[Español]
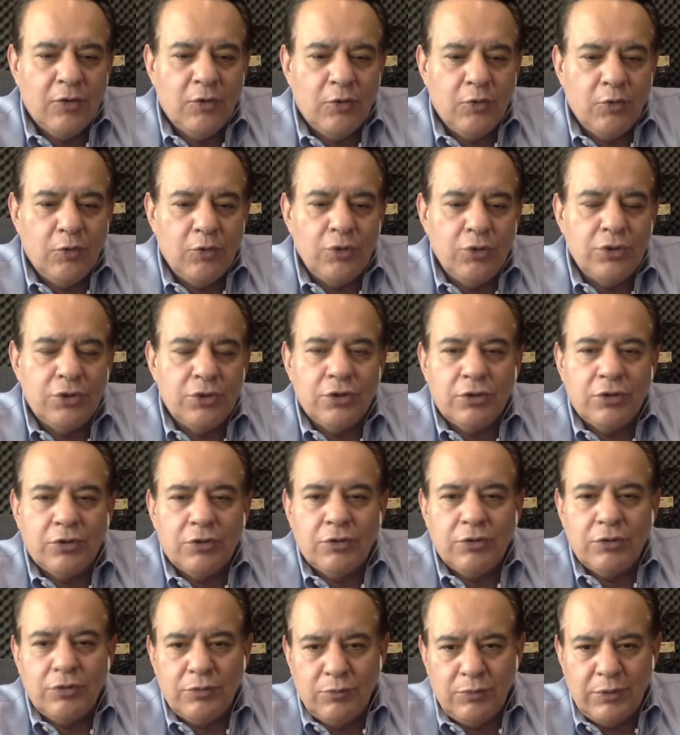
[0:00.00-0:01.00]
junto
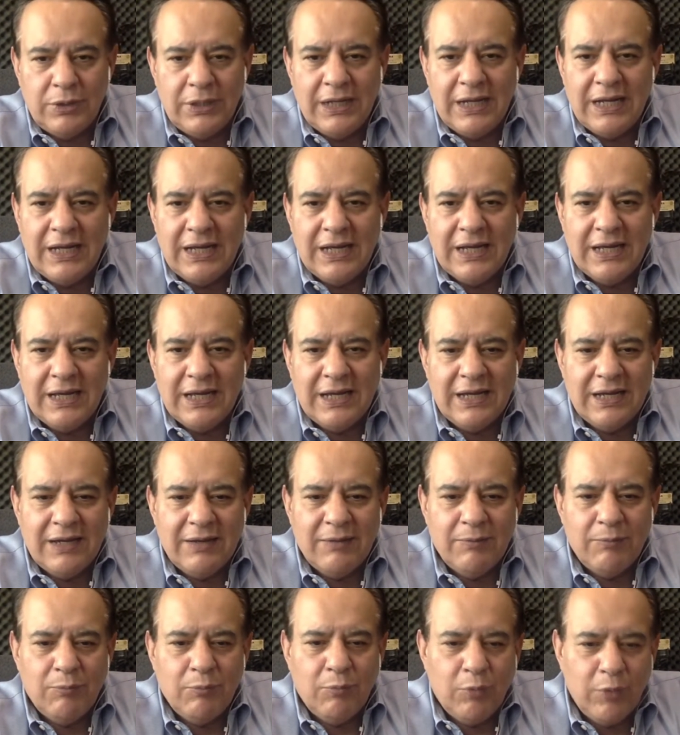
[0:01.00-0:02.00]
con una
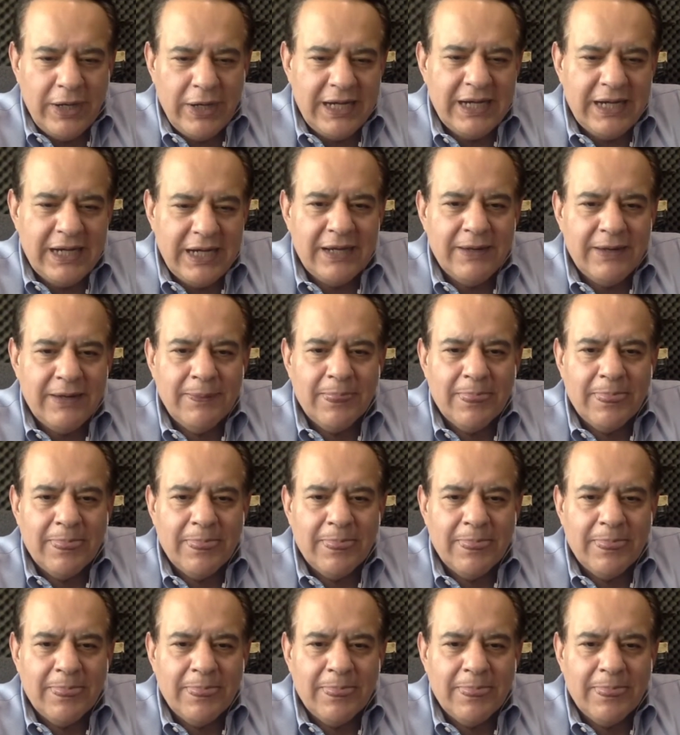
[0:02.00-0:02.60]
buena